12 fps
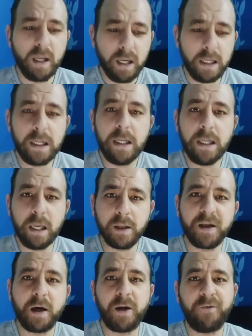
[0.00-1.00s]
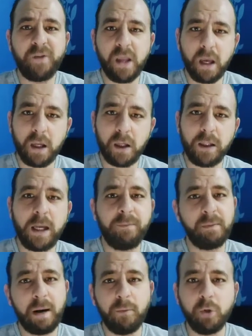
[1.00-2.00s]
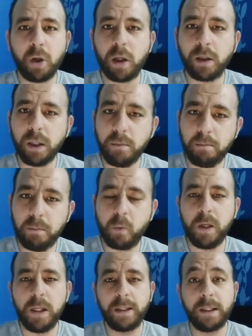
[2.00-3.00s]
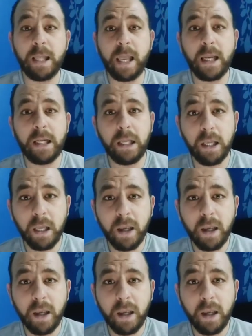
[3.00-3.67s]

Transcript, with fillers: اللي ذكر فيها الكابتن محمود الخطيب والنادي الاهلي